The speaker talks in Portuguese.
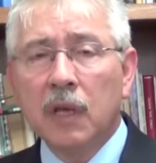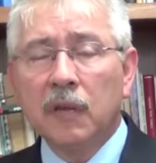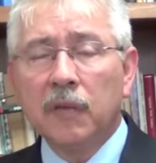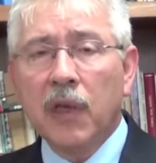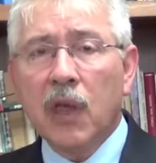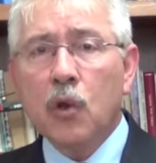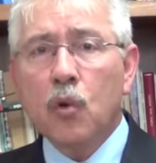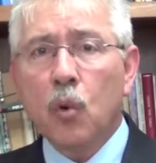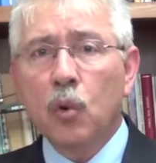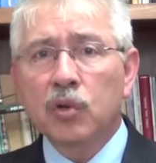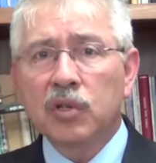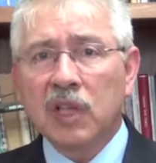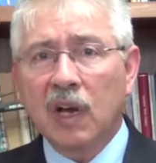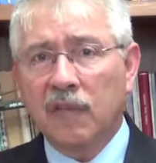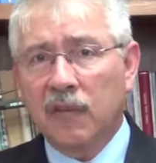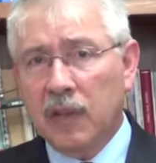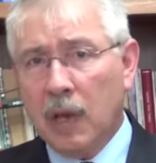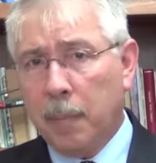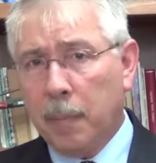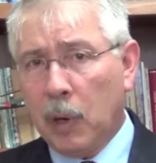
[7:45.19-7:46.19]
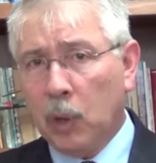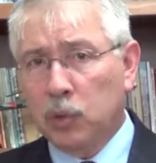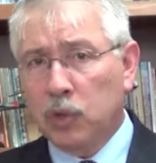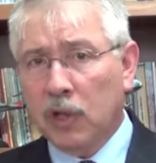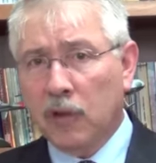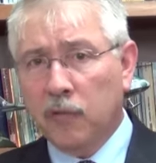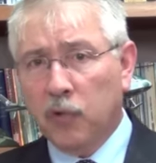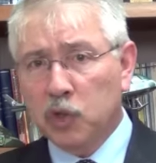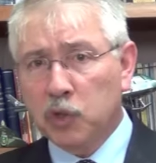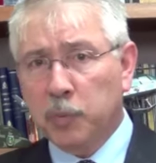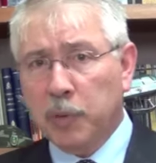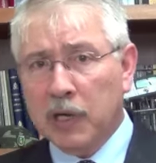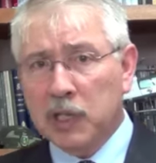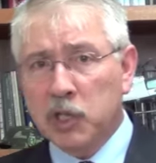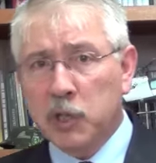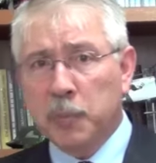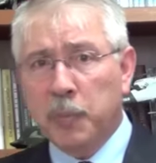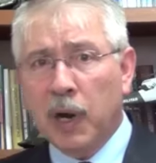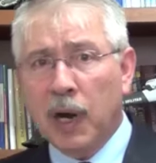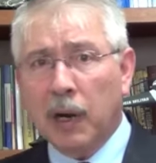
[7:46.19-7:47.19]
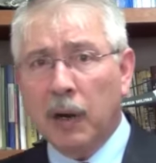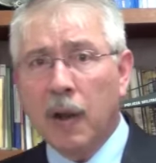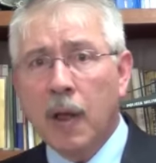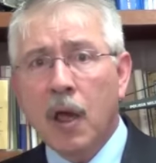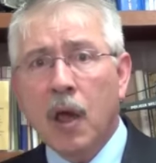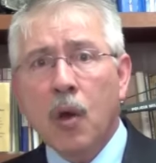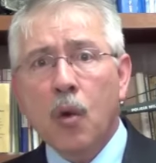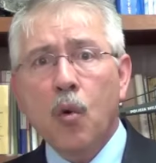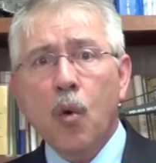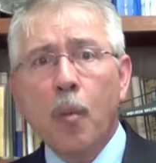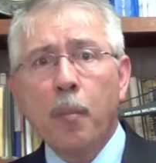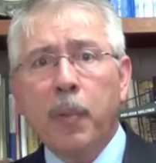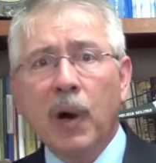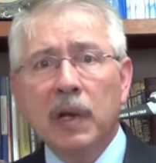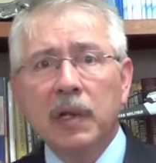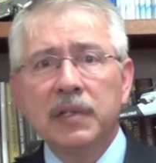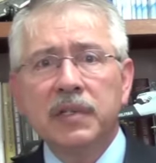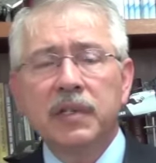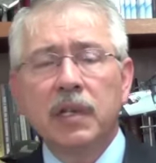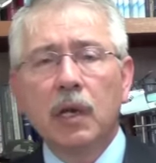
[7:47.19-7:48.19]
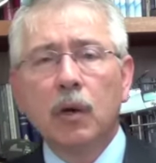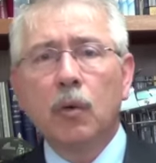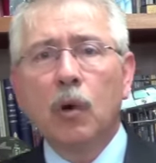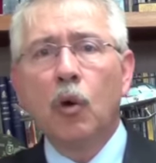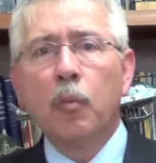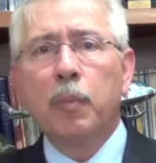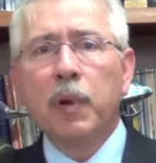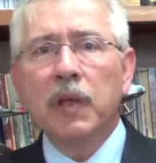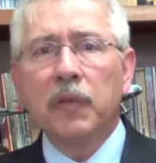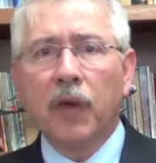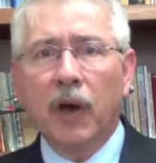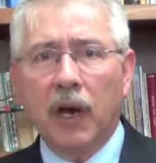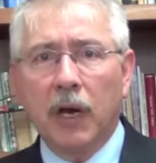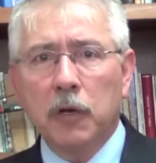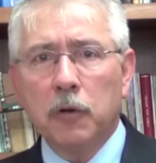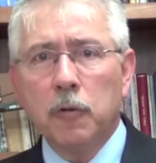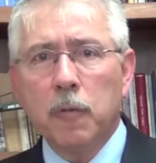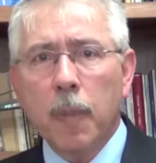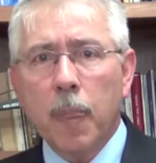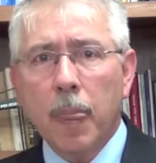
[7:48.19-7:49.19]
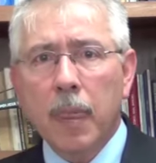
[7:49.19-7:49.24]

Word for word: nem constava da pauta que fosse participar, compareceu ao plenário